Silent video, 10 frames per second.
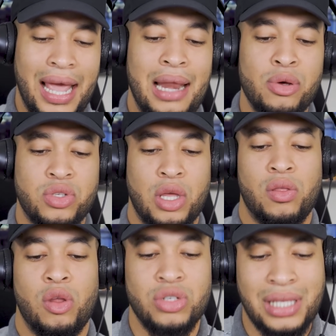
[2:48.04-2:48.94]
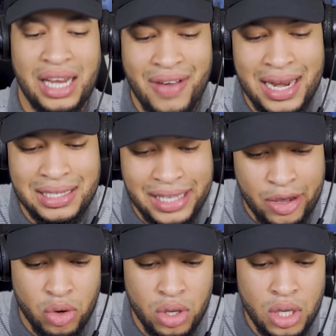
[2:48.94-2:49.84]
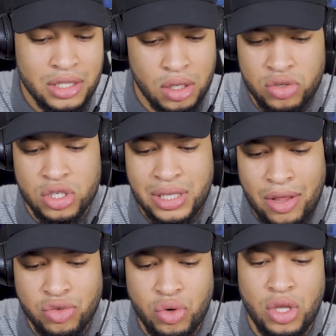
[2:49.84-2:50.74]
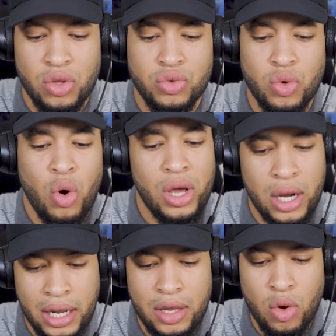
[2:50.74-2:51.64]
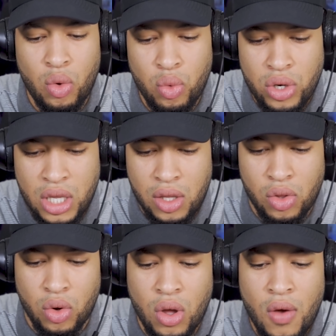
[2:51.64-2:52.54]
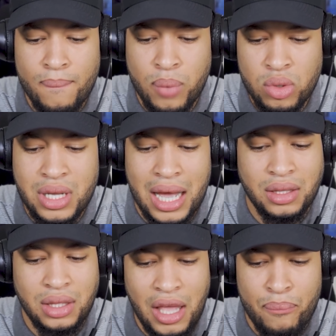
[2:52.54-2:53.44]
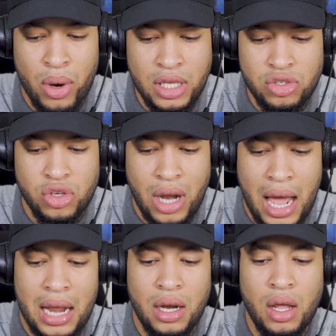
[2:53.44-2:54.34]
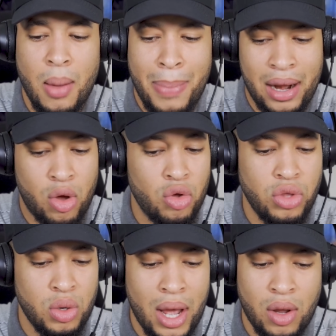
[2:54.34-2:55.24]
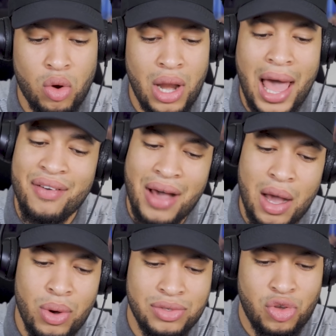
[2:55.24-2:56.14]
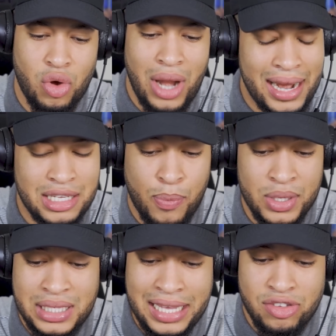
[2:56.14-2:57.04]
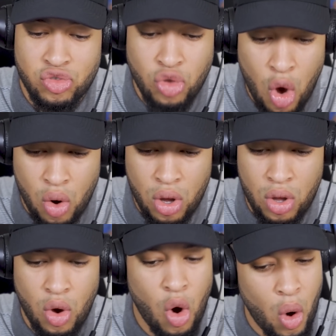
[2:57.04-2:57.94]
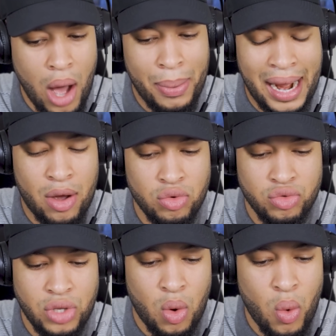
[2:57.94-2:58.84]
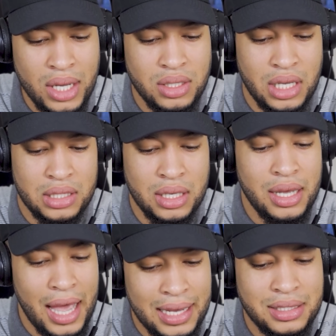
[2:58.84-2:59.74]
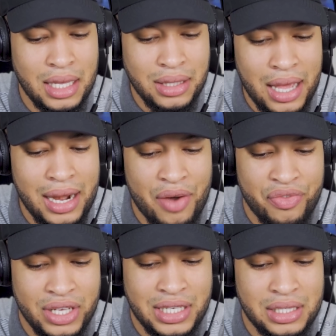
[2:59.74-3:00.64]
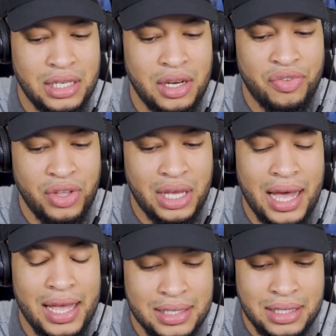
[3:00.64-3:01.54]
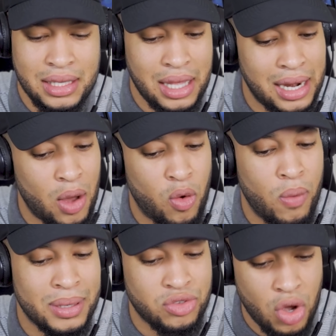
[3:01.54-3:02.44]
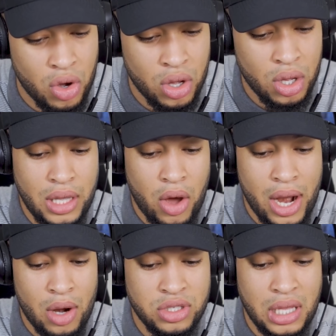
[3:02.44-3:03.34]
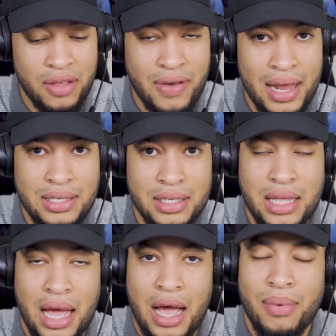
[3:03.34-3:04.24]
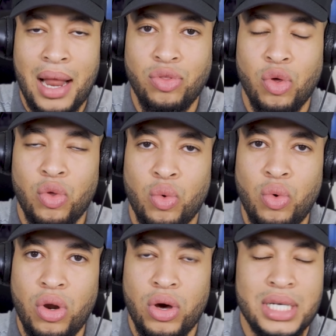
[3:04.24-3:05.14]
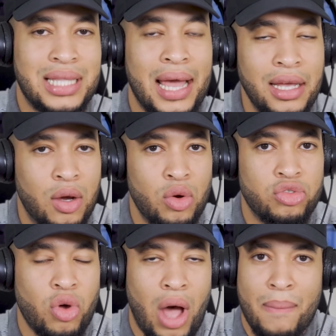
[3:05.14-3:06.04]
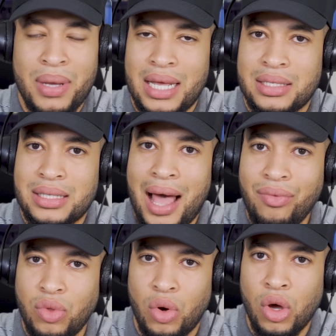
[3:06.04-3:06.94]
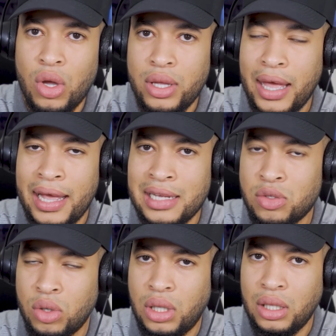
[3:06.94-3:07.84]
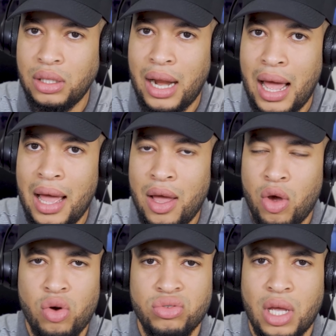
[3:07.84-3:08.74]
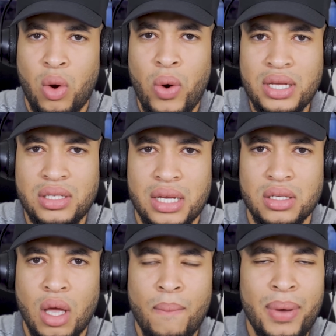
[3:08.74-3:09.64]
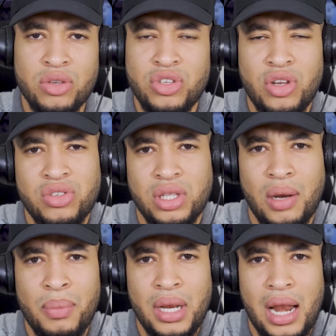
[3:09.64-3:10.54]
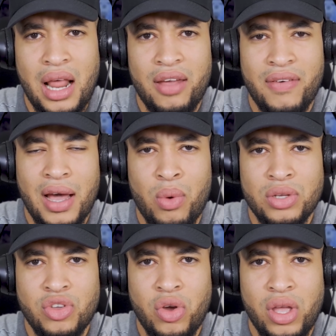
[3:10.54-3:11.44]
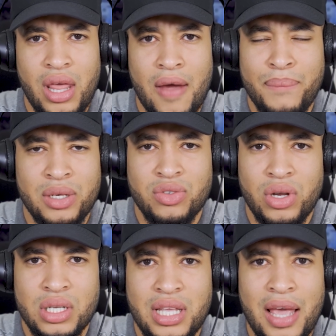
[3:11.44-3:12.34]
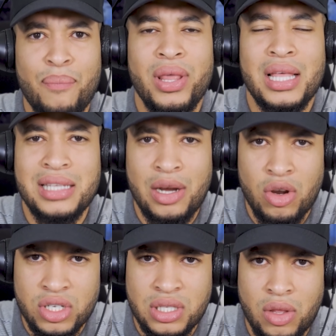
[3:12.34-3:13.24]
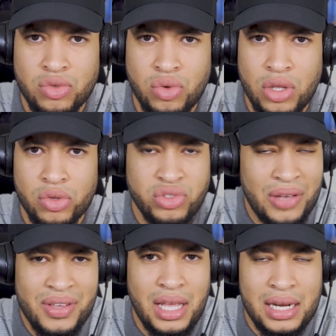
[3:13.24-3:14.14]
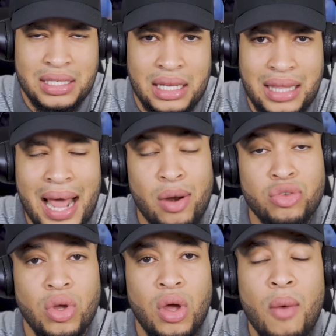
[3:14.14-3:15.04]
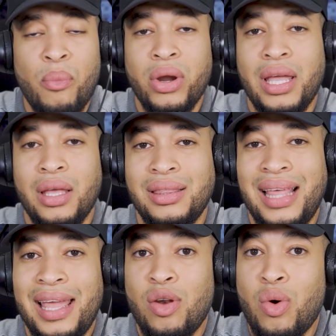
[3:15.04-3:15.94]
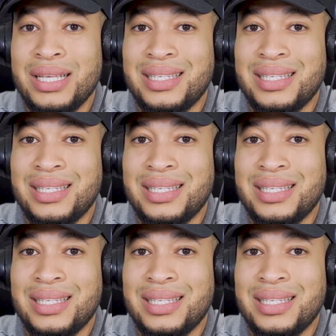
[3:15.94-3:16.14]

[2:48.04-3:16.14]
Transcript: El vocero de los talibanes dijo, si los Estados Unidos o el Reino Unido buscan tiempo adicional para continuar con la evacuación, la respuesta es no o habrá consecuencias. Extender la fecha significa extender la ocupación. Y ahora los talibanes están hablando duro, están incluso amenazando que esto tendrá consecuencias. Pero si no se termina la evacuación y dejan personas, ¿qué puede hacer los Estados Unidos? Deben de rescatarlos porque de no